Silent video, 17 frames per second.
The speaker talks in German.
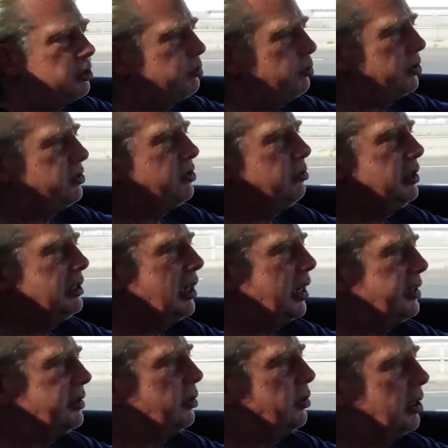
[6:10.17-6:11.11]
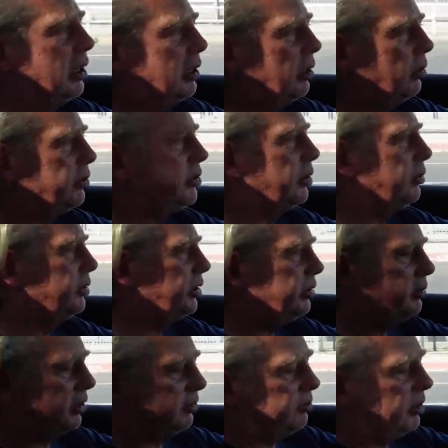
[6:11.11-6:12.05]
Ich möchte es nämlich leiser oder lauter und
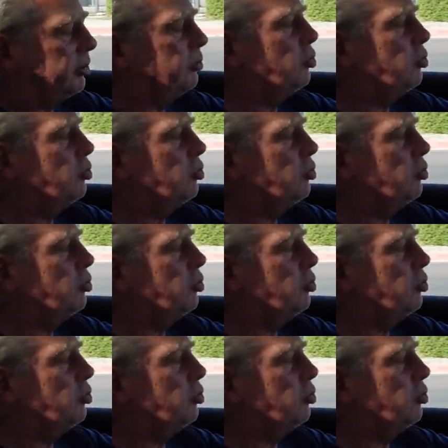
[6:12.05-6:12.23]
nicht erstmal